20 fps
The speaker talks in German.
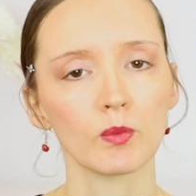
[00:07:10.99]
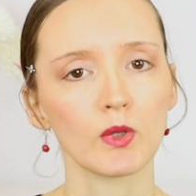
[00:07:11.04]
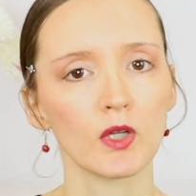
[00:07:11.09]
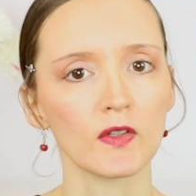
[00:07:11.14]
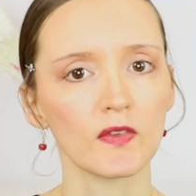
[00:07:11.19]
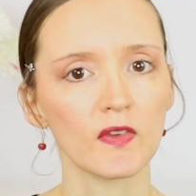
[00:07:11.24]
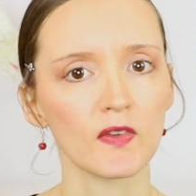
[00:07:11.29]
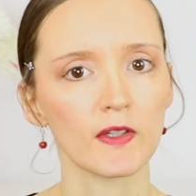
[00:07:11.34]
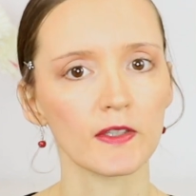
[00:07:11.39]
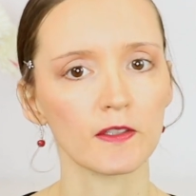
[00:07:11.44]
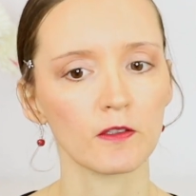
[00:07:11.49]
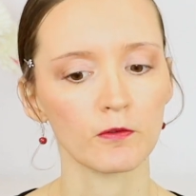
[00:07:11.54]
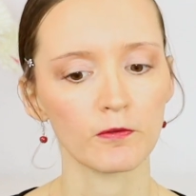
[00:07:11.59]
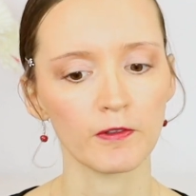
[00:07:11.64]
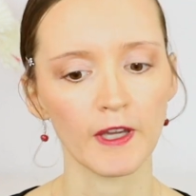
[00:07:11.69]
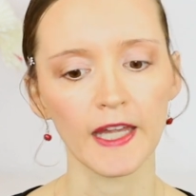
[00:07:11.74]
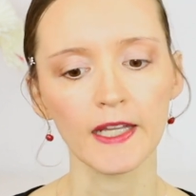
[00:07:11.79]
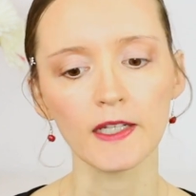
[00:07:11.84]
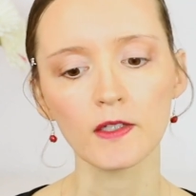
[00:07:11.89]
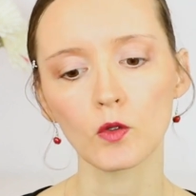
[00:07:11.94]
plötzliche
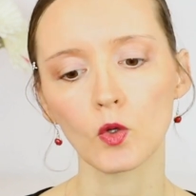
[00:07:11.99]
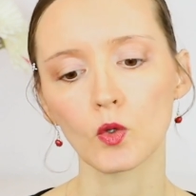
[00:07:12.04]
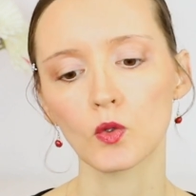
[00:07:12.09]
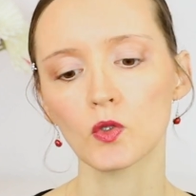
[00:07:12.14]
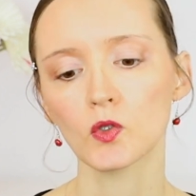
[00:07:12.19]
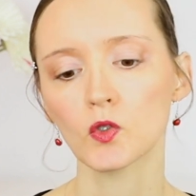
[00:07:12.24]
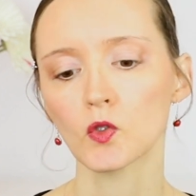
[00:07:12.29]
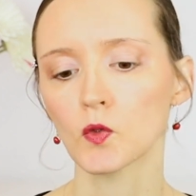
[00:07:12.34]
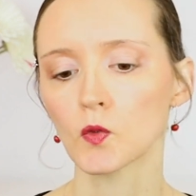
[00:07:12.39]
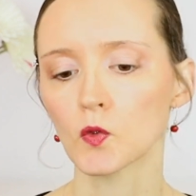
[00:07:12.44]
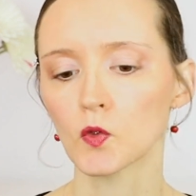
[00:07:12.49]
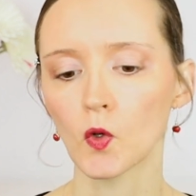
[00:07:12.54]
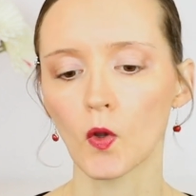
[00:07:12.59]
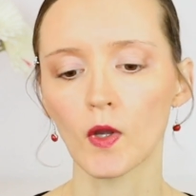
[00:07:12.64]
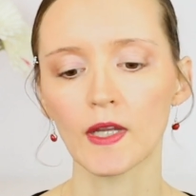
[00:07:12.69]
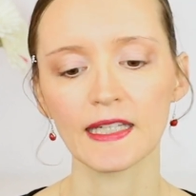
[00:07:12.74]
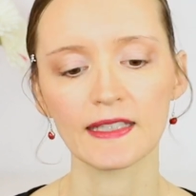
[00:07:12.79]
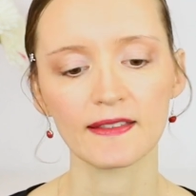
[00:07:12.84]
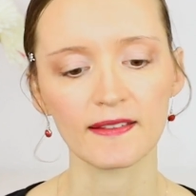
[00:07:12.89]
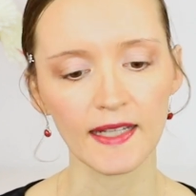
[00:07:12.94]
Veränderungen und
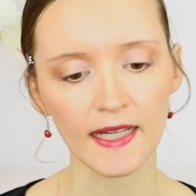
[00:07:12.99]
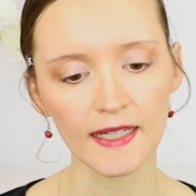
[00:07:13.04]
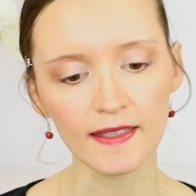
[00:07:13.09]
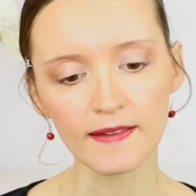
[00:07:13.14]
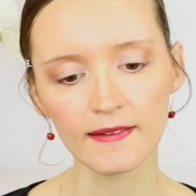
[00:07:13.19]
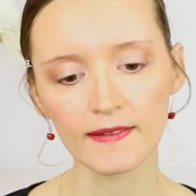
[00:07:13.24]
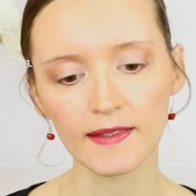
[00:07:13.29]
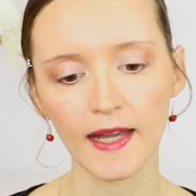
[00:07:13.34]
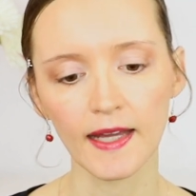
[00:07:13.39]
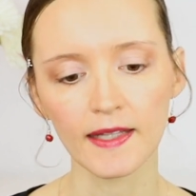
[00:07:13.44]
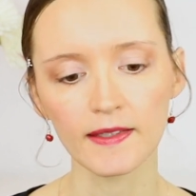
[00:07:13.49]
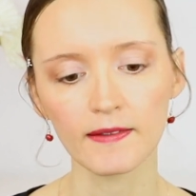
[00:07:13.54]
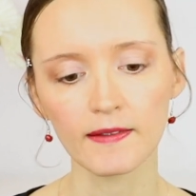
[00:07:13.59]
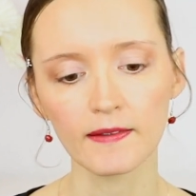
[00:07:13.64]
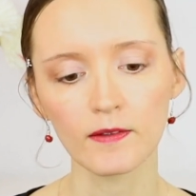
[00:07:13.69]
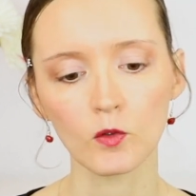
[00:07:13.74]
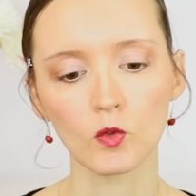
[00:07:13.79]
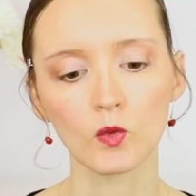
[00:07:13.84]
neue Trends an.